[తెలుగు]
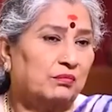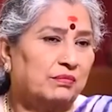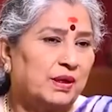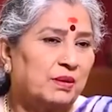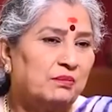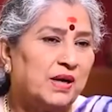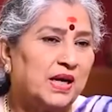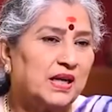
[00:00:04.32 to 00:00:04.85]

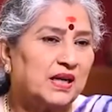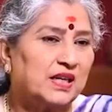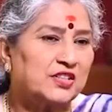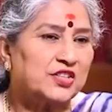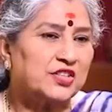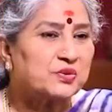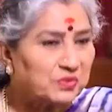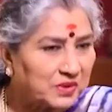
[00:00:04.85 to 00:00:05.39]
బ్రహ్మాండంగా
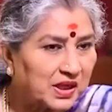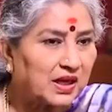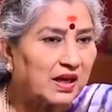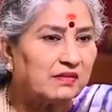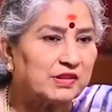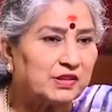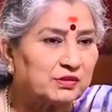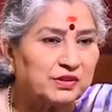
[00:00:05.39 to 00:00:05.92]
చేసుకుంటాను
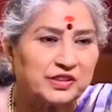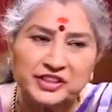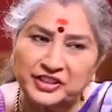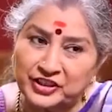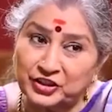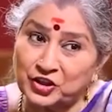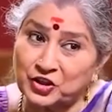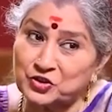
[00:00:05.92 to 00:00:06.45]
ఆ వరకు నేను
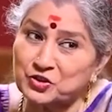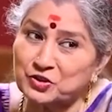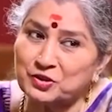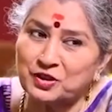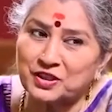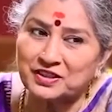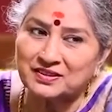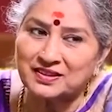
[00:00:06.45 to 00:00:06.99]
నీకు
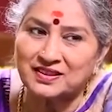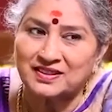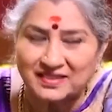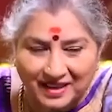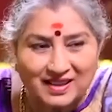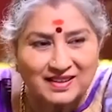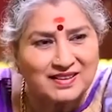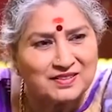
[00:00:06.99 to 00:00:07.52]
నచ్చుద్దో లేదు
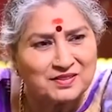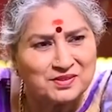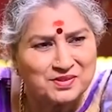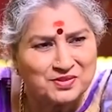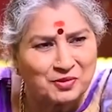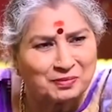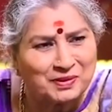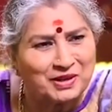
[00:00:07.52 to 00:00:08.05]
తెలియదు రారాదు
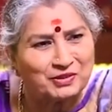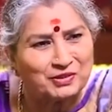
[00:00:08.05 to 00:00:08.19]
స్వప్న